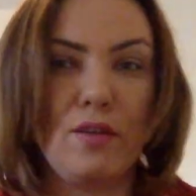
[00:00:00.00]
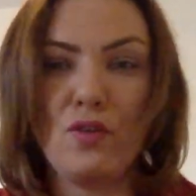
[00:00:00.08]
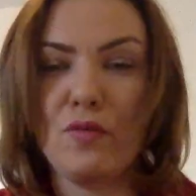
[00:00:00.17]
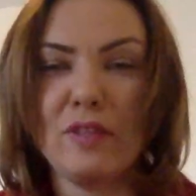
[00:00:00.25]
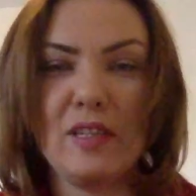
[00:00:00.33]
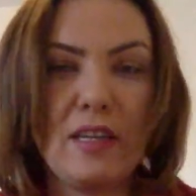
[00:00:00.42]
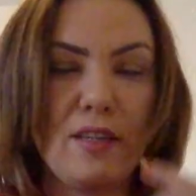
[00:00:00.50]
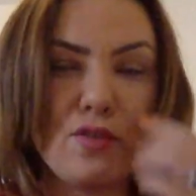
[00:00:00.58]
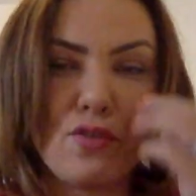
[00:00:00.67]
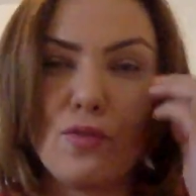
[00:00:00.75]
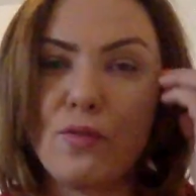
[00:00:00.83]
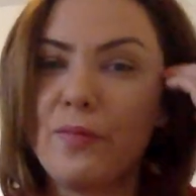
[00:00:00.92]
Еще вы знаете,
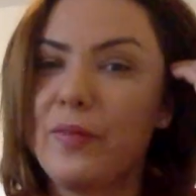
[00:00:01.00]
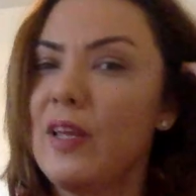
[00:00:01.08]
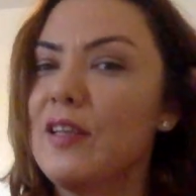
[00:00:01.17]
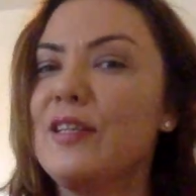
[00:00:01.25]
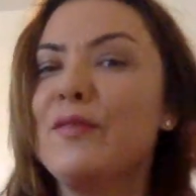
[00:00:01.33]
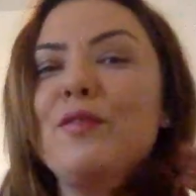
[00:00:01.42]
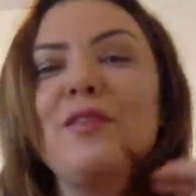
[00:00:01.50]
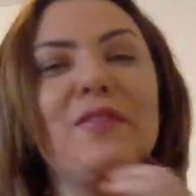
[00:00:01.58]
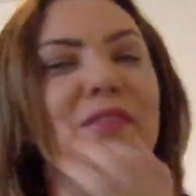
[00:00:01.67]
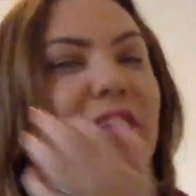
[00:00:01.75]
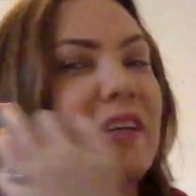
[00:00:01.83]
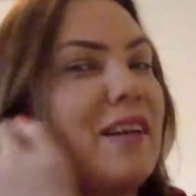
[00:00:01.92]
что я сегодня
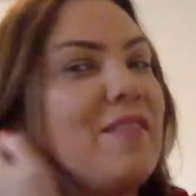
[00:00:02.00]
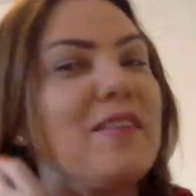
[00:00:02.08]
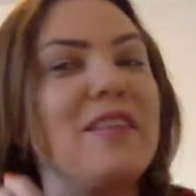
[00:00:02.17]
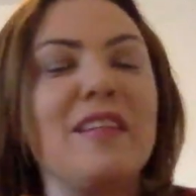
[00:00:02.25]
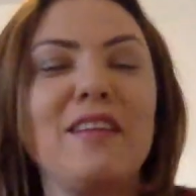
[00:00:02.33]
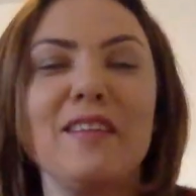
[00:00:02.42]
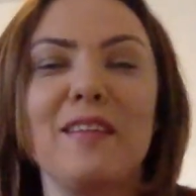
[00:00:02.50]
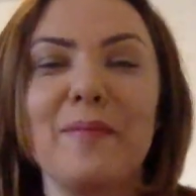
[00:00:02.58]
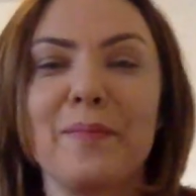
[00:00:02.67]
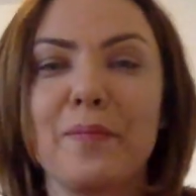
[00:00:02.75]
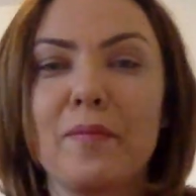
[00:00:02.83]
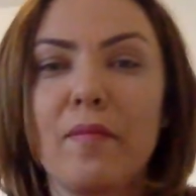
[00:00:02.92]
фотографии делала,
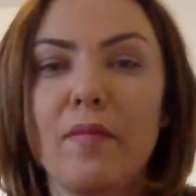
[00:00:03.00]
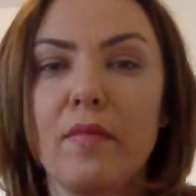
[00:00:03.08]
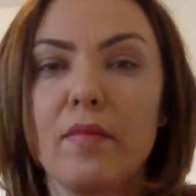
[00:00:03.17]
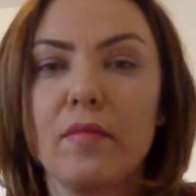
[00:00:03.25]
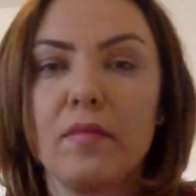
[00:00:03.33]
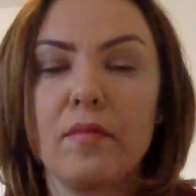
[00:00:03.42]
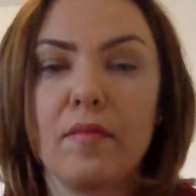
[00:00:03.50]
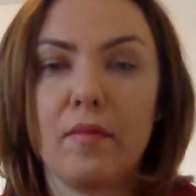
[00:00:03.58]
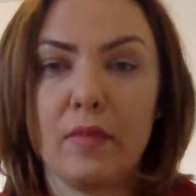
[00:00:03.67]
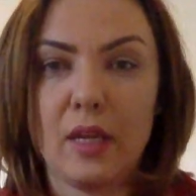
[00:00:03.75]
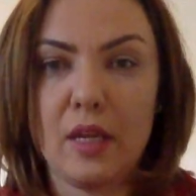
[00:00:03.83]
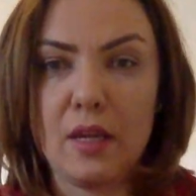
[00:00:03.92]

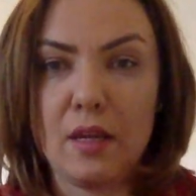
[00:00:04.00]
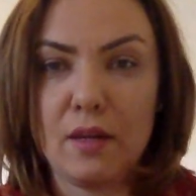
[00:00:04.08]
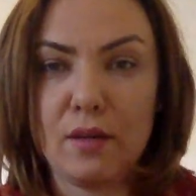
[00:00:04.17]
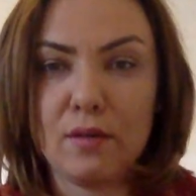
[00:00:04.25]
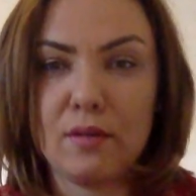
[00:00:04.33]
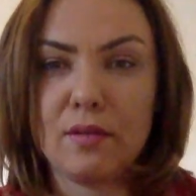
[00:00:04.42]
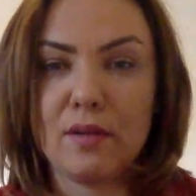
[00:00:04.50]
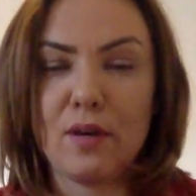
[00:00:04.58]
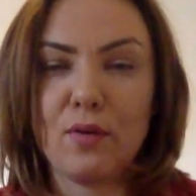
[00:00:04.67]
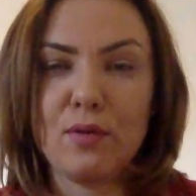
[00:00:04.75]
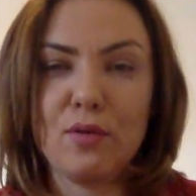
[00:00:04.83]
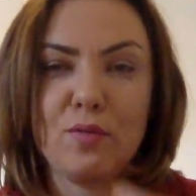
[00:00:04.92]
и
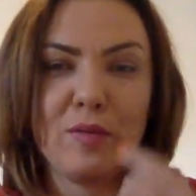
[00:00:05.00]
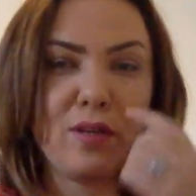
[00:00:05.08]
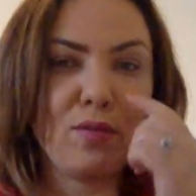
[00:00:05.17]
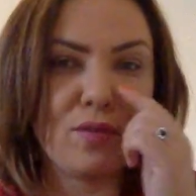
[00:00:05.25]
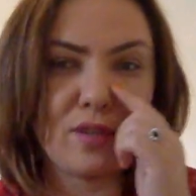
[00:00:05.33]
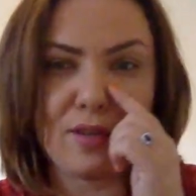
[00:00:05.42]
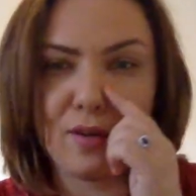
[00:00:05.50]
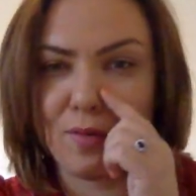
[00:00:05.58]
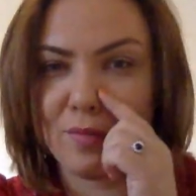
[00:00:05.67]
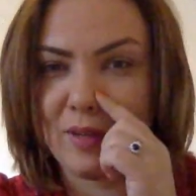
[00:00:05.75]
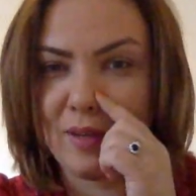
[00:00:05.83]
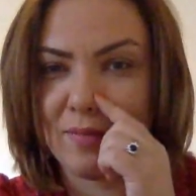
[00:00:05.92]
какой-то у меня нос
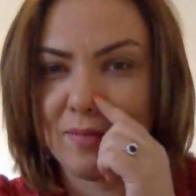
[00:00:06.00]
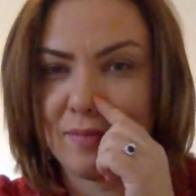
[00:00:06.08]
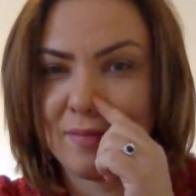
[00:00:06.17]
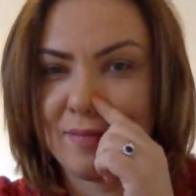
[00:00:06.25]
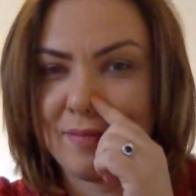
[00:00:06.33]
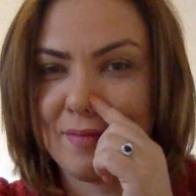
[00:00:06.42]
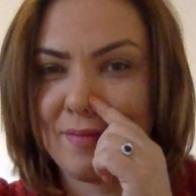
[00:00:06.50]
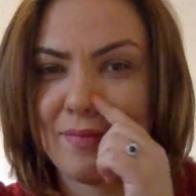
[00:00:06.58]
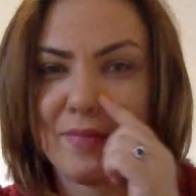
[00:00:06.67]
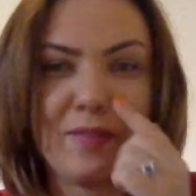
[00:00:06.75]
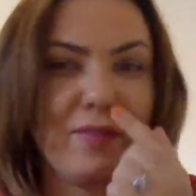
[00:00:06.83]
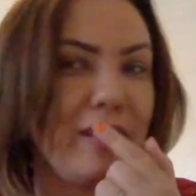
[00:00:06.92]
огромный
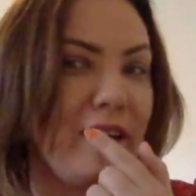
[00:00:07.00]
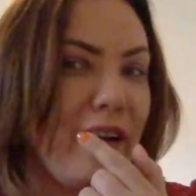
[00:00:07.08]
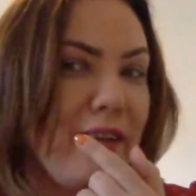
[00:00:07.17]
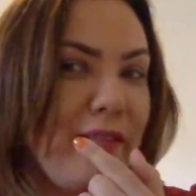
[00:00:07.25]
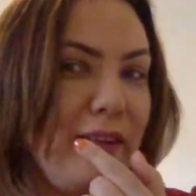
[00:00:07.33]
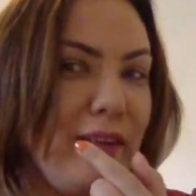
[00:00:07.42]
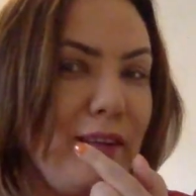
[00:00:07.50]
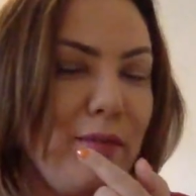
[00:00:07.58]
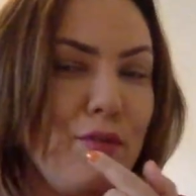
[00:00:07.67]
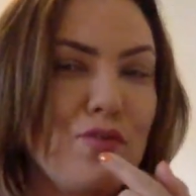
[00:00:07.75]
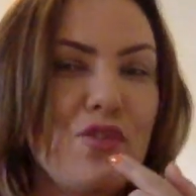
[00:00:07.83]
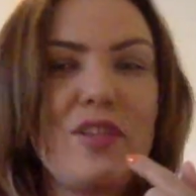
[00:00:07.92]
на фотографиях, и
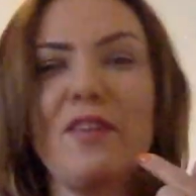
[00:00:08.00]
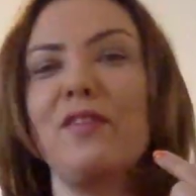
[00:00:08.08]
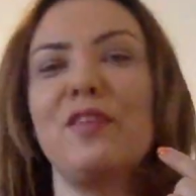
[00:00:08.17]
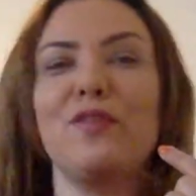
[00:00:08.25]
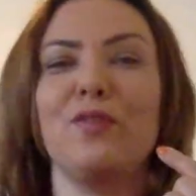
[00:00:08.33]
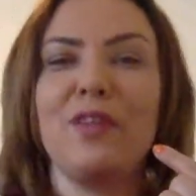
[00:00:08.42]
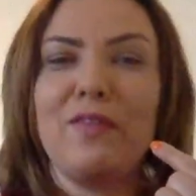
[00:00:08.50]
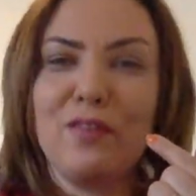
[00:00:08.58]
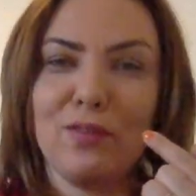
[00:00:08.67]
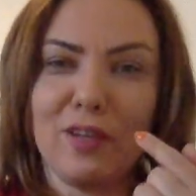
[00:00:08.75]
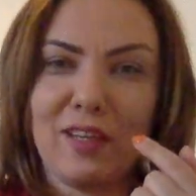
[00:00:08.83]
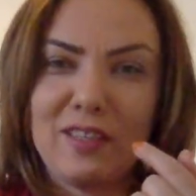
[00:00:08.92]
вот тоже на видео, на
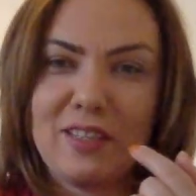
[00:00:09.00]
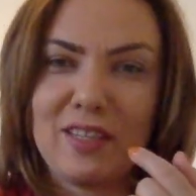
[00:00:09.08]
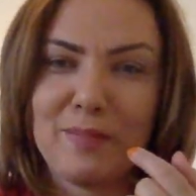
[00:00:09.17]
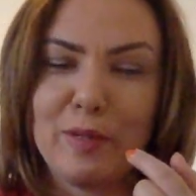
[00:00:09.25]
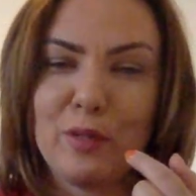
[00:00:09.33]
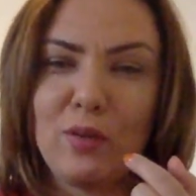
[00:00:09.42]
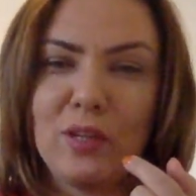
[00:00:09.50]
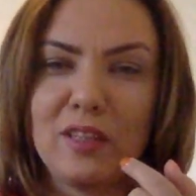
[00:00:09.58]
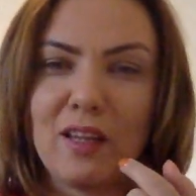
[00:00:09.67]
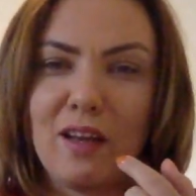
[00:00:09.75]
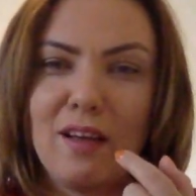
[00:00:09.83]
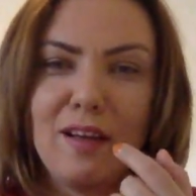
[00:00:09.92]
видео так я смотрю
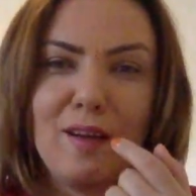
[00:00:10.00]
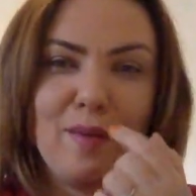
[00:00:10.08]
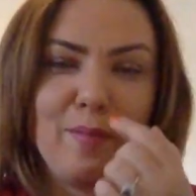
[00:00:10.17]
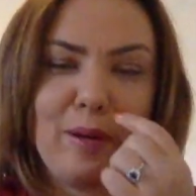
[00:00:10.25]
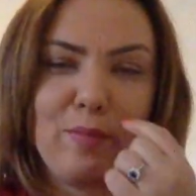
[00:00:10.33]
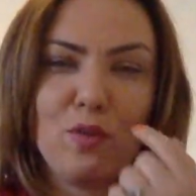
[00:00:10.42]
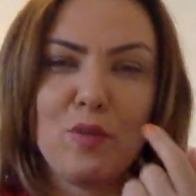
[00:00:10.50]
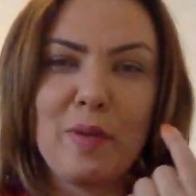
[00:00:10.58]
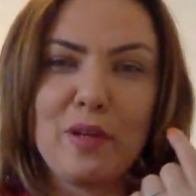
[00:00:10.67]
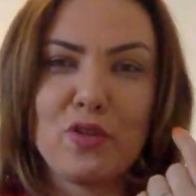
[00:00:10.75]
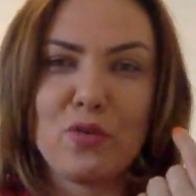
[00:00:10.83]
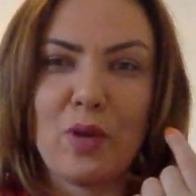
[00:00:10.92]
иногда, прям нос
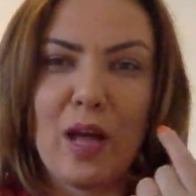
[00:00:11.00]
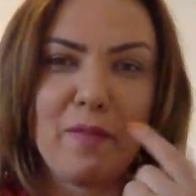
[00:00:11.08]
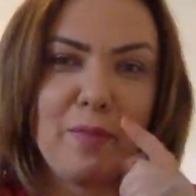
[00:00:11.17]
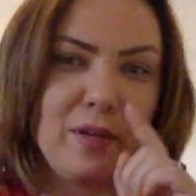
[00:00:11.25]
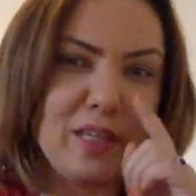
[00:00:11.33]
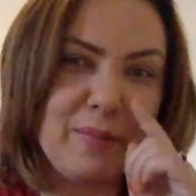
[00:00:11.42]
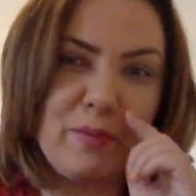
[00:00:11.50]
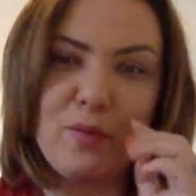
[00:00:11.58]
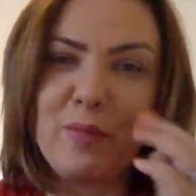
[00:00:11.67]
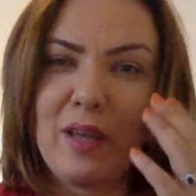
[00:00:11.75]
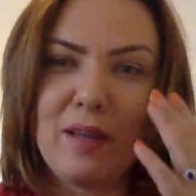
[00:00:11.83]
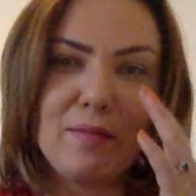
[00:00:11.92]
большой, а в принципе у
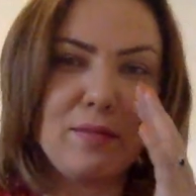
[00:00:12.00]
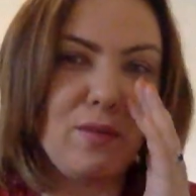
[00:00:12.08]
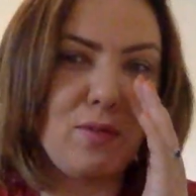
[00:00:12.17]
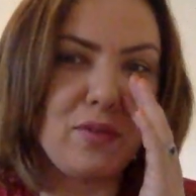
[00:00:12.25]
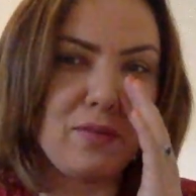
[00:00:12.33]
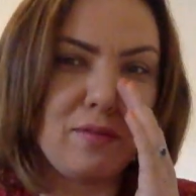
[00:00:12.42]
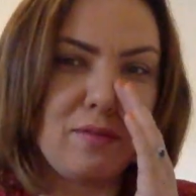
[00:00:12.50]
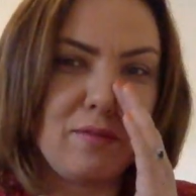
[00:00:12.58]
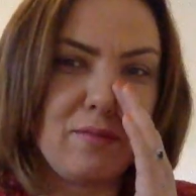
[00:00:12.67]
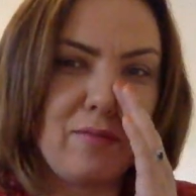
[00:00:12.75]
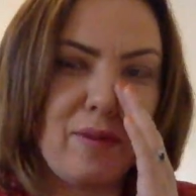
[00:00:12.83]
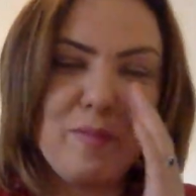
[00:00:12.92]
меня нос
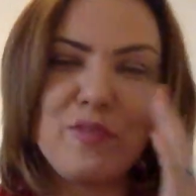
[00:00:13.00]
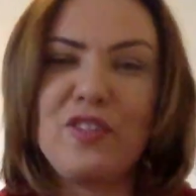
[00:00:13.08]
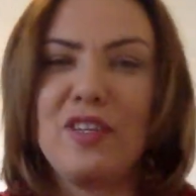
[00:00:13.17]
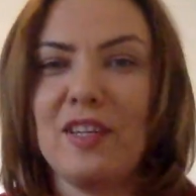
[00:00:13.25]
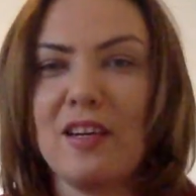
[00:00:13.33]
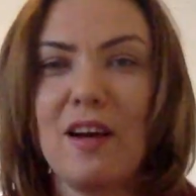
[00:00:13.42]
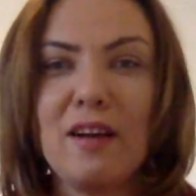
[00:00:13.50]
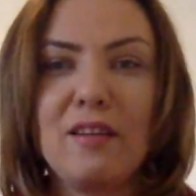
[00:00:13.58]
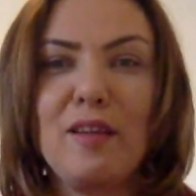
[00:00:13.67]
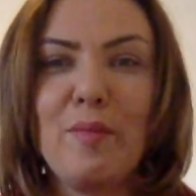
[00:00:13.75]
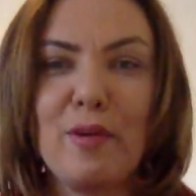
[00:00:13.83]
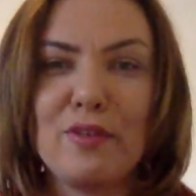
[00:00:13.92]
Вообще никак
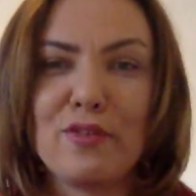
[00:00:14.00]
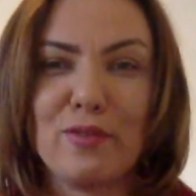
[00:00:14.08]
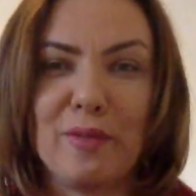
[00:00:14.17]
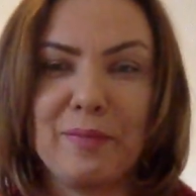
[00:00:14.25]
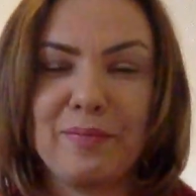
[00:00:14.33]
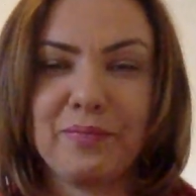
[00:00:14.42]
небольшой.